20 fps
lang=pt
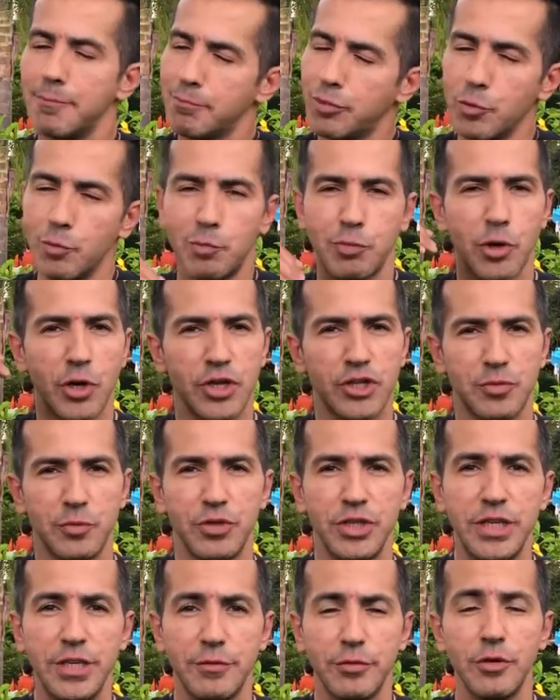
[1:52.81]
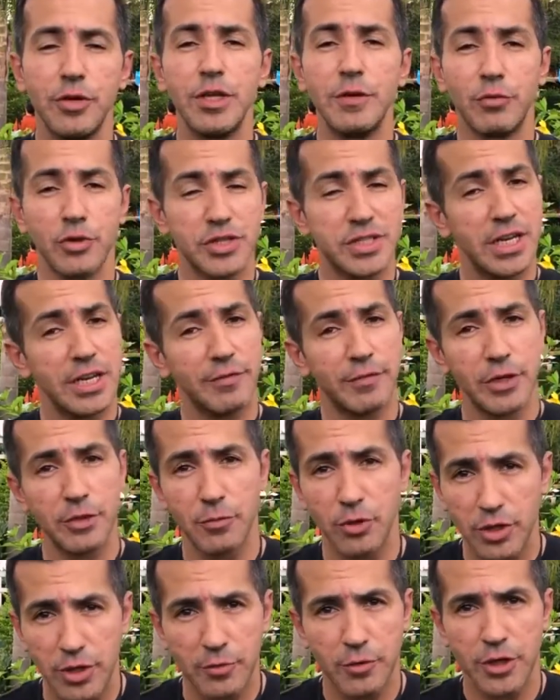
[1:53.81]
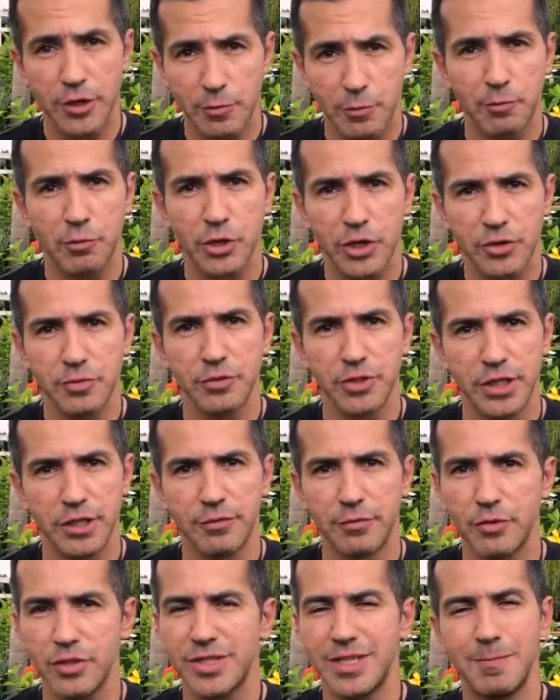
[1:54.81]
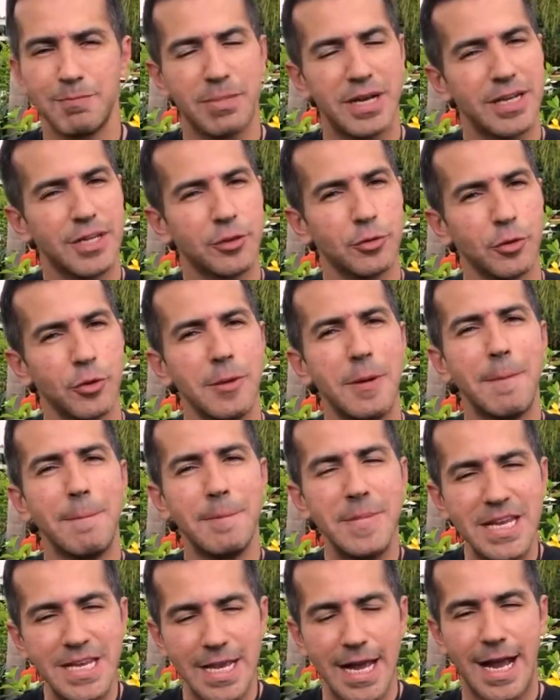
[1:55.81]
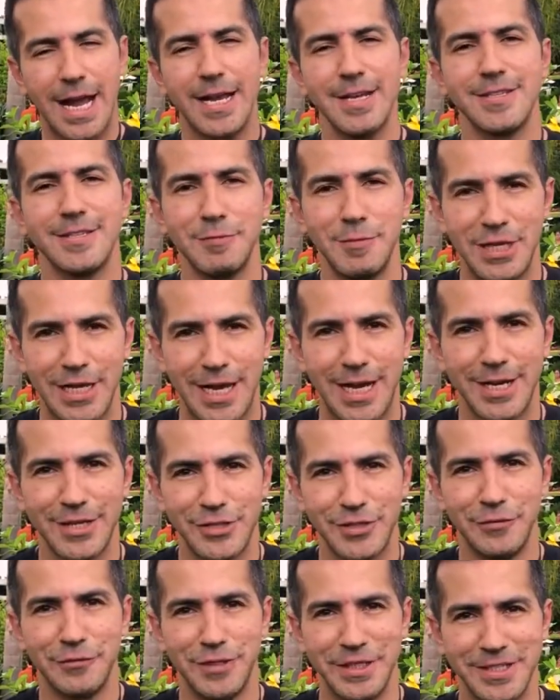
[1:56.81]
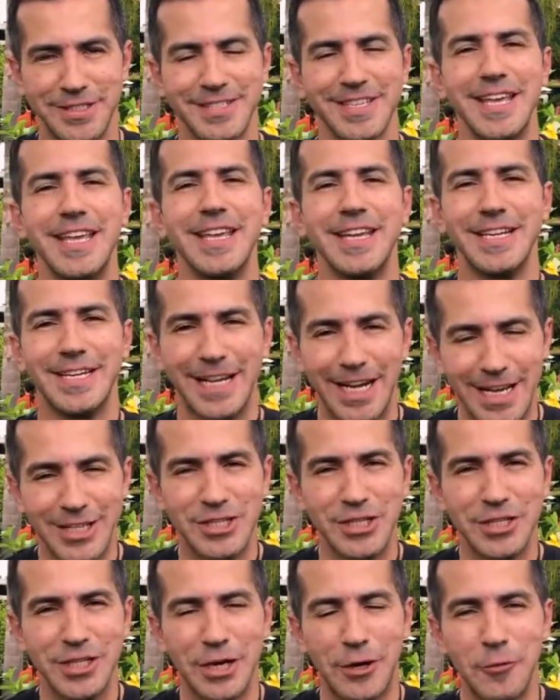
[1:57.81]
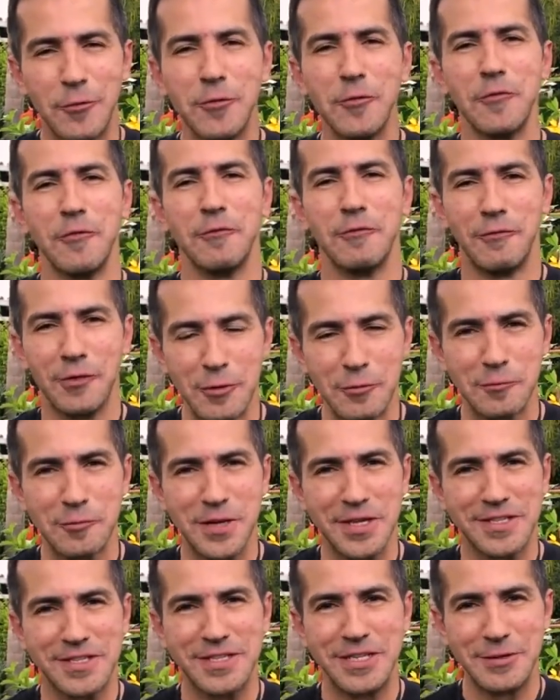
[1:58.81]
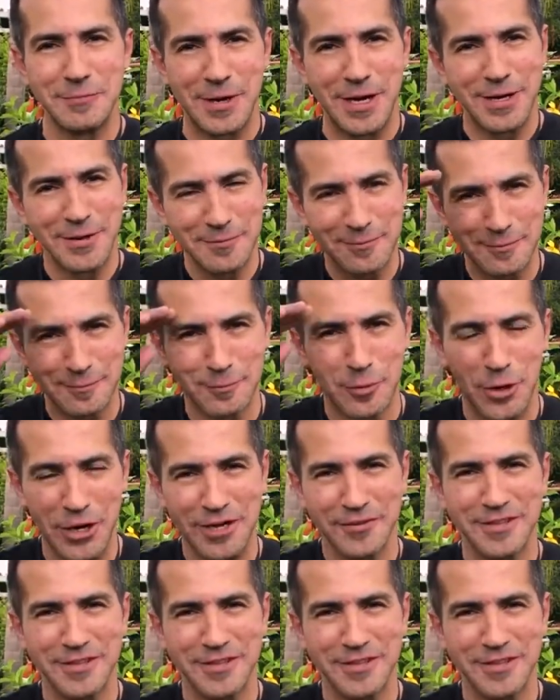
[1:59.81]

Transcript: para um próximo nível e você levando o meu negócio para um próximo nível, você impactou milhares e milhares de vidas. Gratidão, vamos para cima, bora